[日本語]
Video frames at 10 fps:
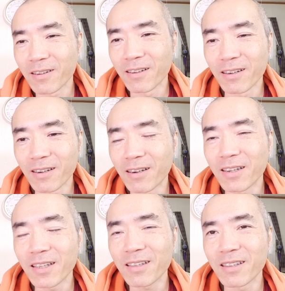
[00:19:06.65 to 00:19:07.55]
うん、
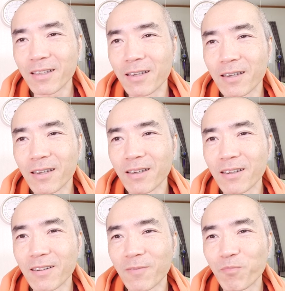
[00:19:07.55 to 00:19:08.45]
あいいん
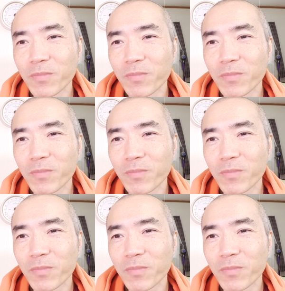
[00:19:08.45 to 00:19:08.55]
だ